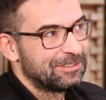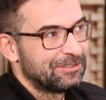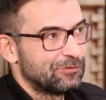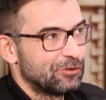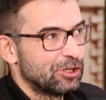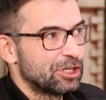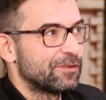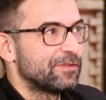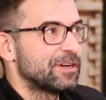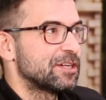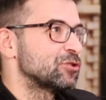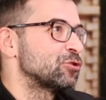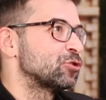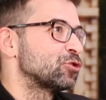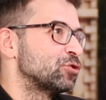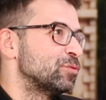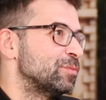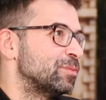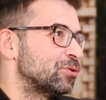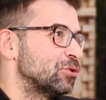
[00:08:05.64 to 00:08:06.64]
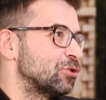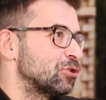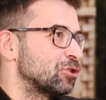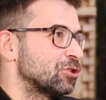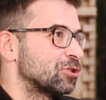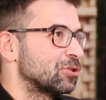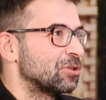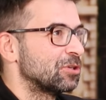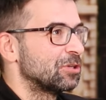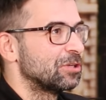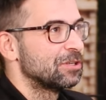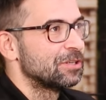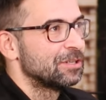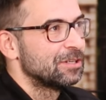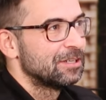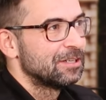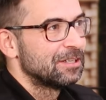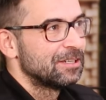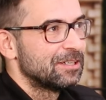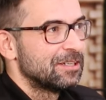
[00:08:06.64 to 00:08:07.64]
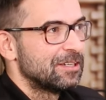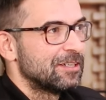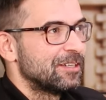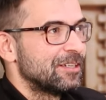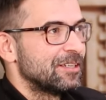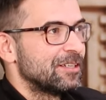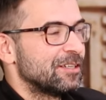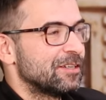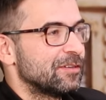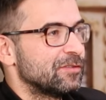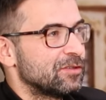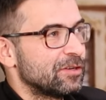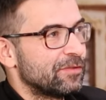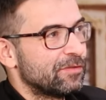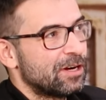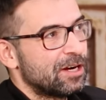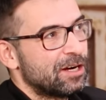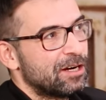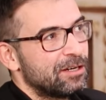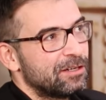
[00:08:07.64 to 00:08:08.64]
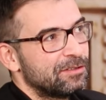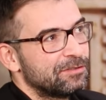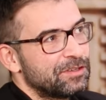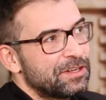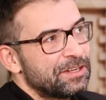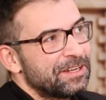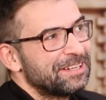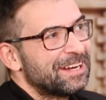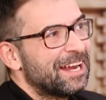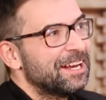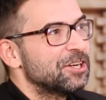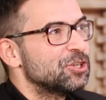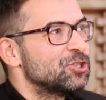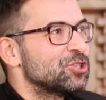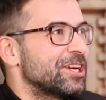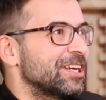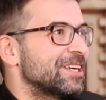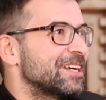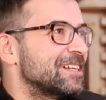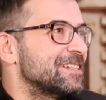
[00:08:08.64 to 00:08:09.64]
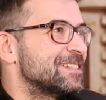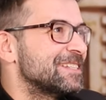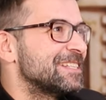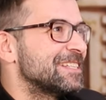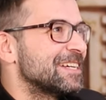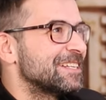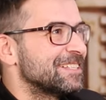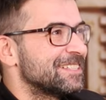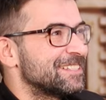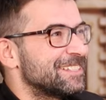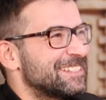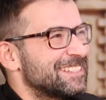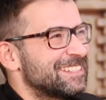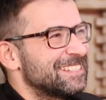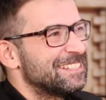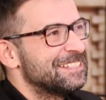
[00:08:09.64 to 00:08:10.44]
Weil da war es noch schön bunt da war ja, an der Strecke ja, an sich hat er sich